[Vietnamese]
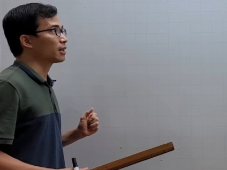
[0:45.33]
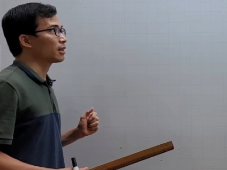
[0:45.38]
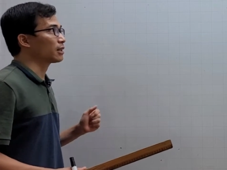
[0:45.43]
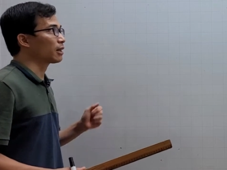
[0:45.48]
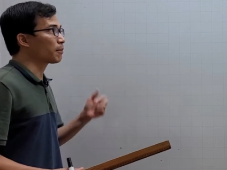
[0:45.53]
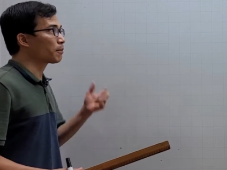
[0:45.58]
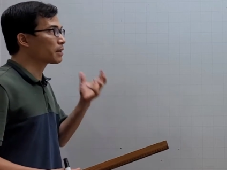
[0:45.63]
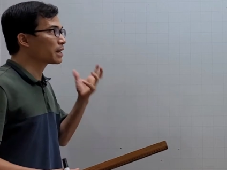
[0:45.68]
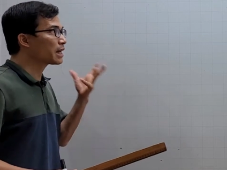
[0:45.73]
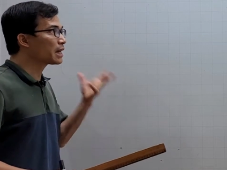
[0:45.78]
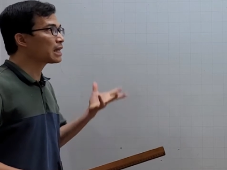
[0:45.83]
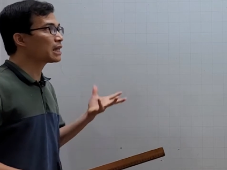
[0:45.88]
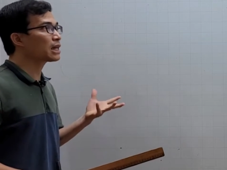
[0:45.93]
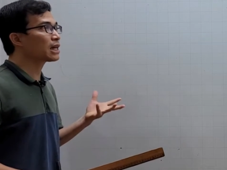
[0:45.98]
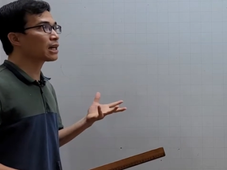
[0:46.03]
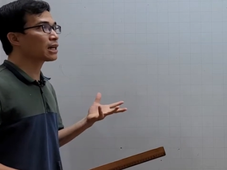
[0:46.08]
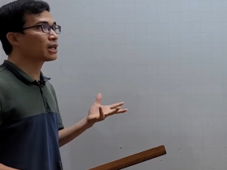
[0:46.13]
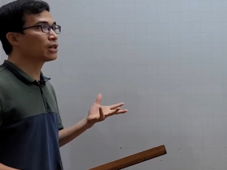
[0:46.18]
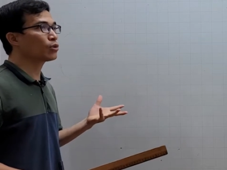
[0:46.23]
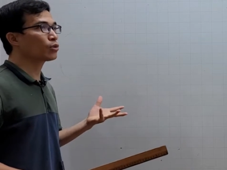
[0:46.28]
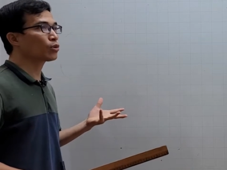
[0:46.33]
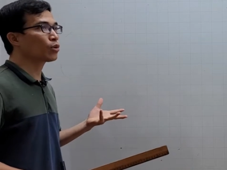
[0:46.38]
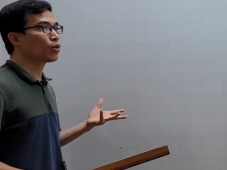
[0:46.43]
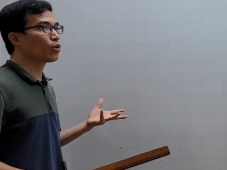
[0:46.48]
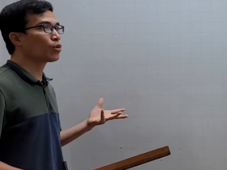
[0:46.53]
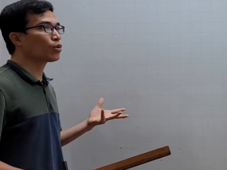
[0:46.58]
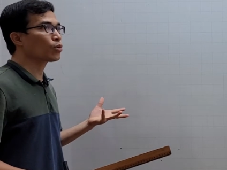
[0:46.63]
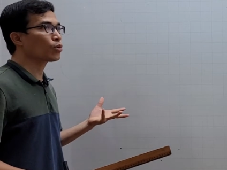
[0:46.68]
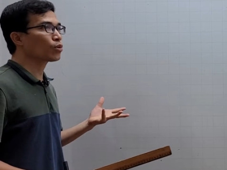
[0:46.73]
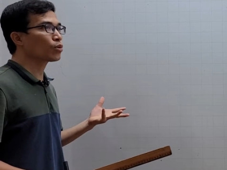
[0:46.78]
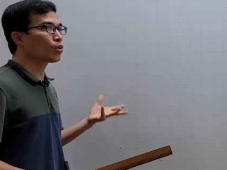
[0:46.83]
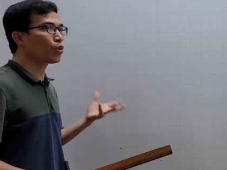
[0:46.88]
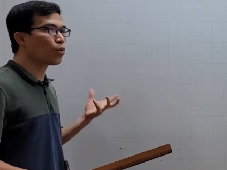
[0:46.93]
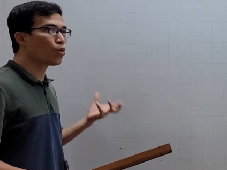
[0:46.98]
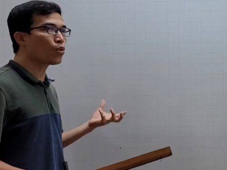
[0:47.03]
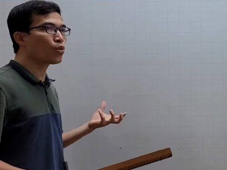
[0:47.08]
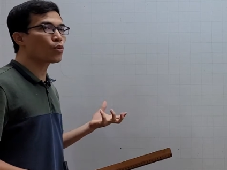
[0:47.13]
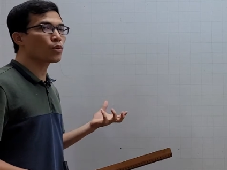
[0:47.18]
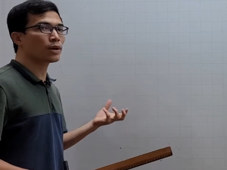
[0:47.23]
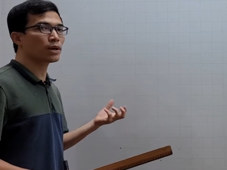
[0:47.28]
nắm kỹ các cái yếu tố
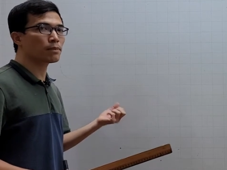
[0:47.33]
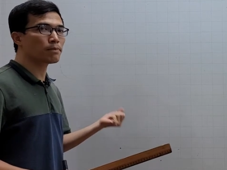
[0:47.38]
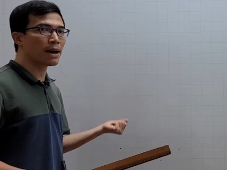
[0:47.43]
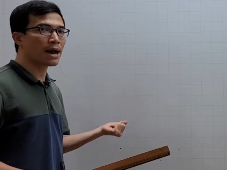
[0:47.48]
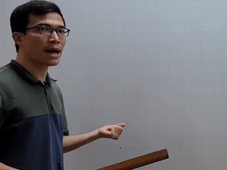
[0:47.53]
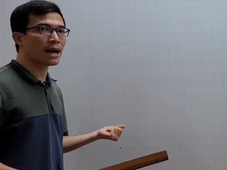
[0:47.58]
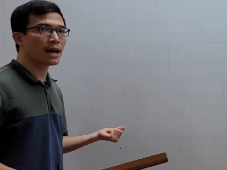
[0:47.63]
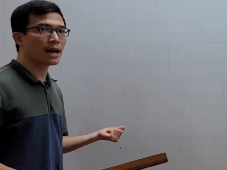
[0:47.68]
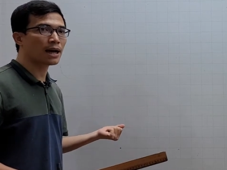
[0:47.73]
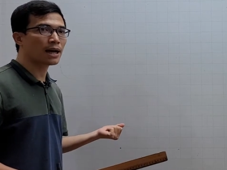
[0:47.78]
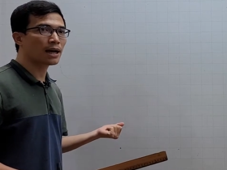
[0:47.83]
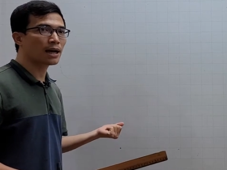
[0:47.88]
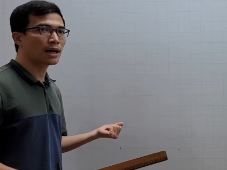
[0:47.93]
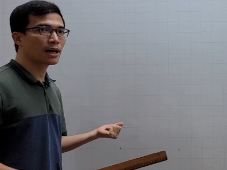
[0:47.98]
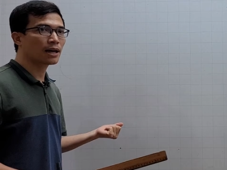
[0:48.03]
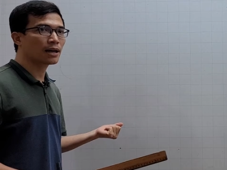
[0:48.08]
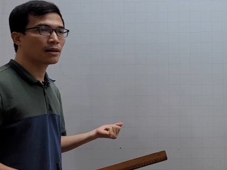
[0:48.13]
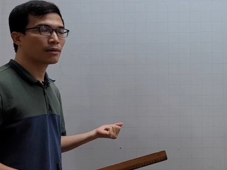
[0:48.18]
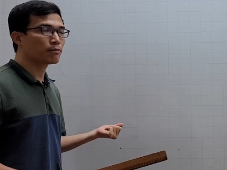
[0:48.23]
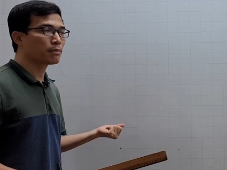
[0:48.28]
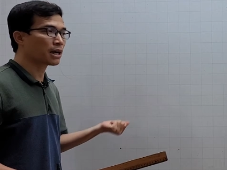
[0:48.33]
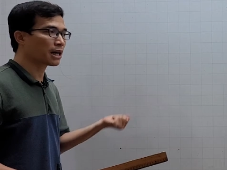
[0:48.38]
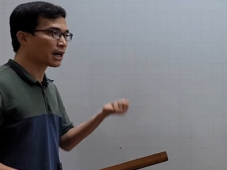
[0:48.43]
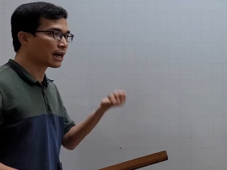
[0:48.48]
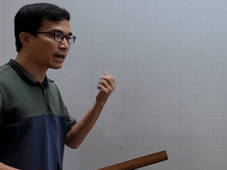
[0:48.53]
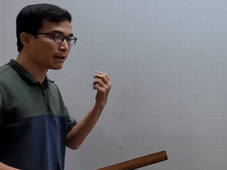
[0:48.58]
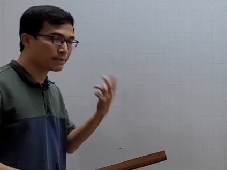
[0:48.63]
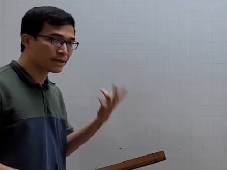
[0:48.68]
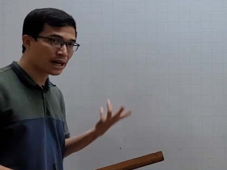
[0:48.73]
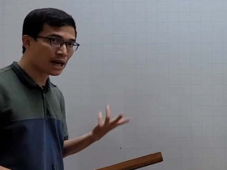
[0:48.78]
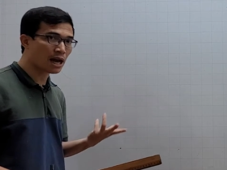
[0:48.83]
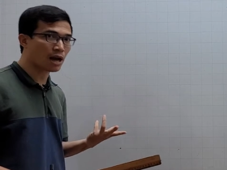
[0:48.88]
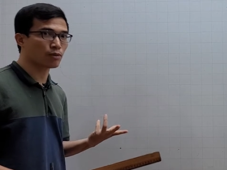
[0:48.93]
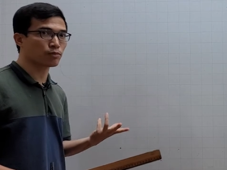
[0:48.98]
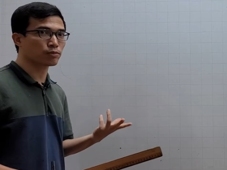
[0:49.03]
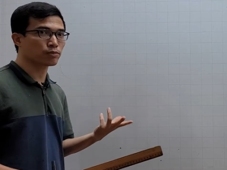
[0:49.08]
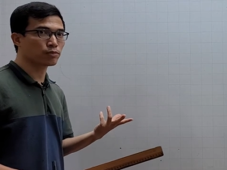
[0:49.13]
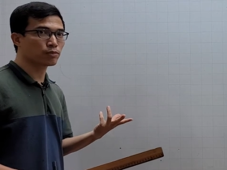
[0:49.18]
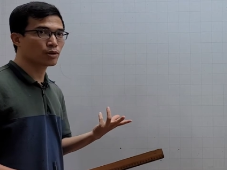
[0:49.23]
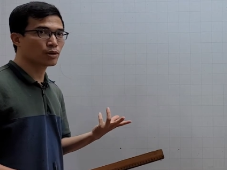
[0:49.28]
cũ của lớp 3 mà các em ấy đã học
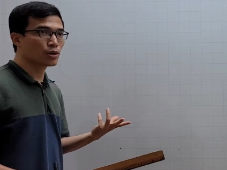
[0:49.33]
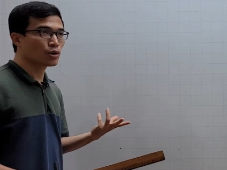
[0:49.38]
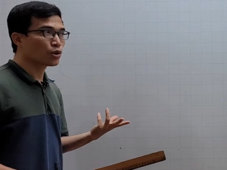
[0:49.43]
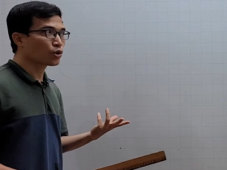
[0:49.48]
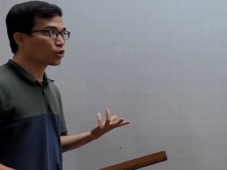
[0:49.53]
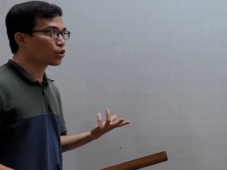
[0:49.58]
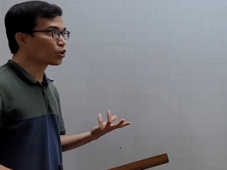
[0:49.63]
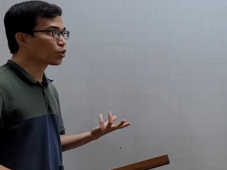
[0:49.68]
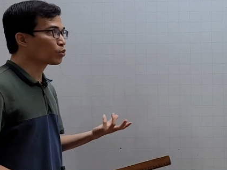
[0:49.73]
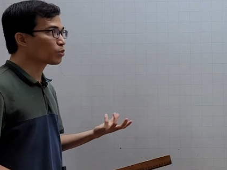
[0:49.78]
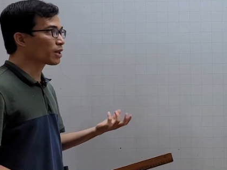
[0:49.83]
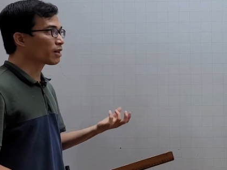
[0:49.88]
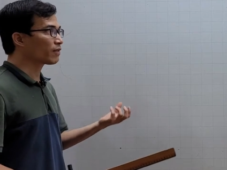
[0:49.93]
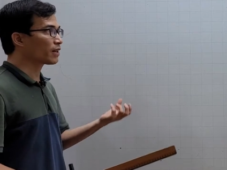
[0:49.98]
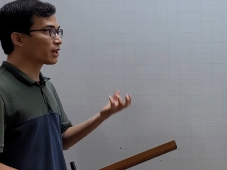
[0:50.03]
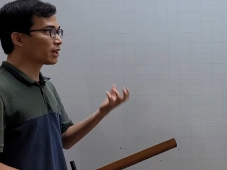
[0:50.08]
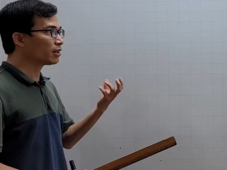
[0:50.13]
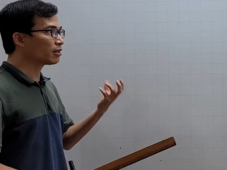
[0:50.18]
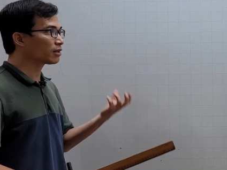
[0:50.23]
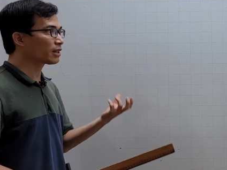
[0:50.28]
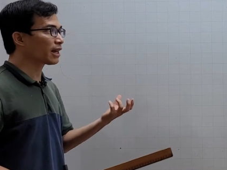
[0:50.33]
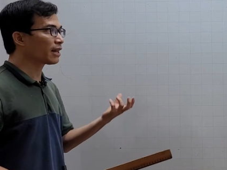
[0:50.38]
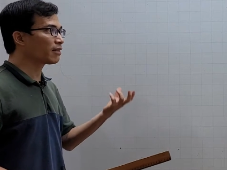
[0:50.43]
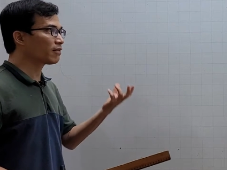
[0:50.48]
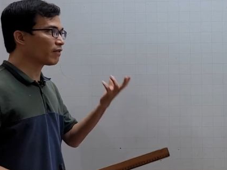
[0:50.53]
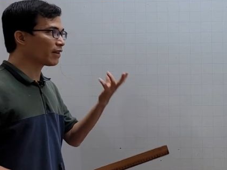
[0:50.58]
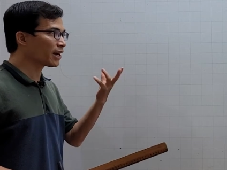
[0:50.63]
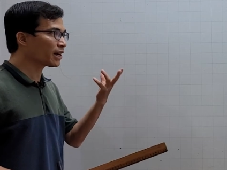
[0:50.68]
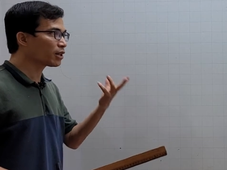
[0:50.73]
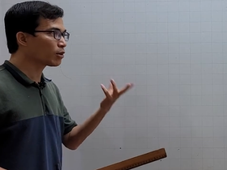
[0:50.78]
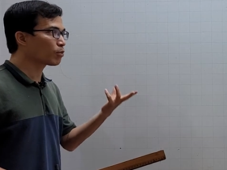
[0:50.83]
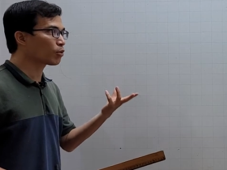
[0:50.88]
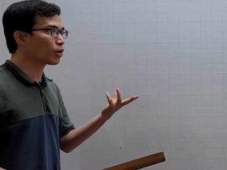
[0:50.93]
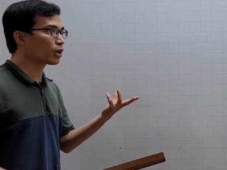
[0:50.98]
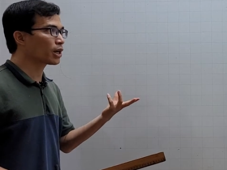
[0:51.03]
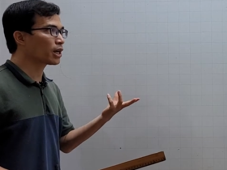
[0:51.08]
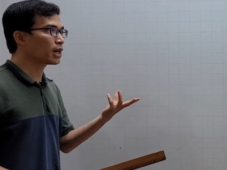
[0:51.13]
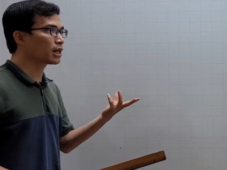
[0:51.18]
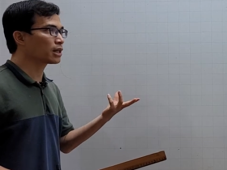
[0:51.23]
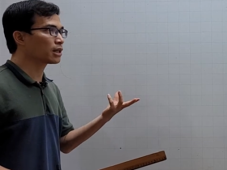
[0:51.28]
rồi chúng ta phải tự tay vẽ được một
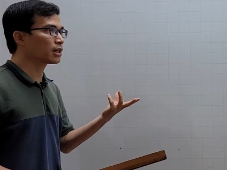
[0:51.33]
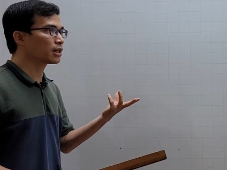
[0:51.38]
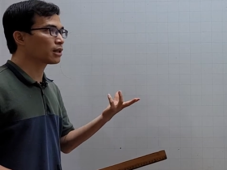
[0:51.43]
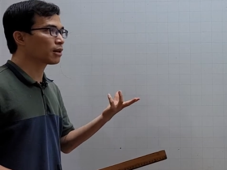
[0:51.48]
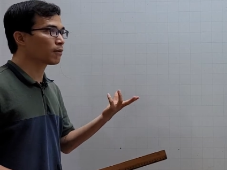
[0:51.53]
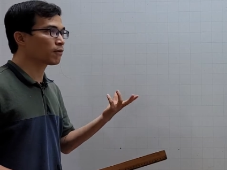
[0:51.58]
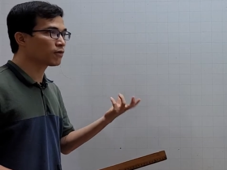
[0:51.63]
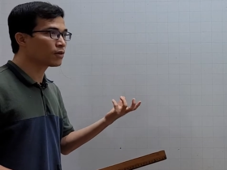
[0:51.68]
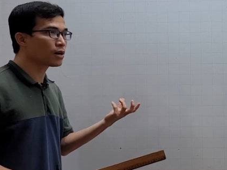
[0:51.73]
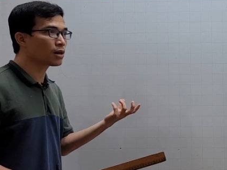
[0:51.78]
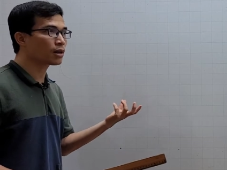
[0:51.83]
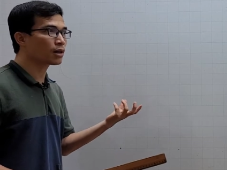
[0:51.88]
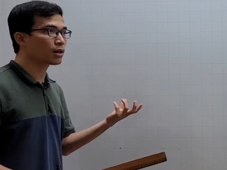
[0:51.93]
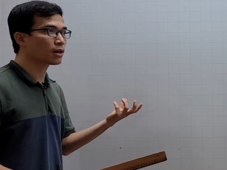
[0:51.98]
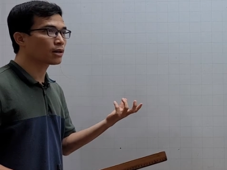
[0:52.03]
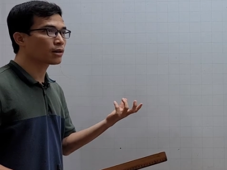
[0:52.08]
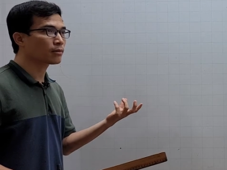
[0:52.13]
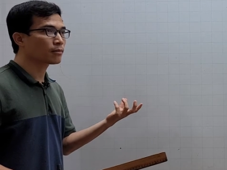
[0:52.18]
cái hình lập phương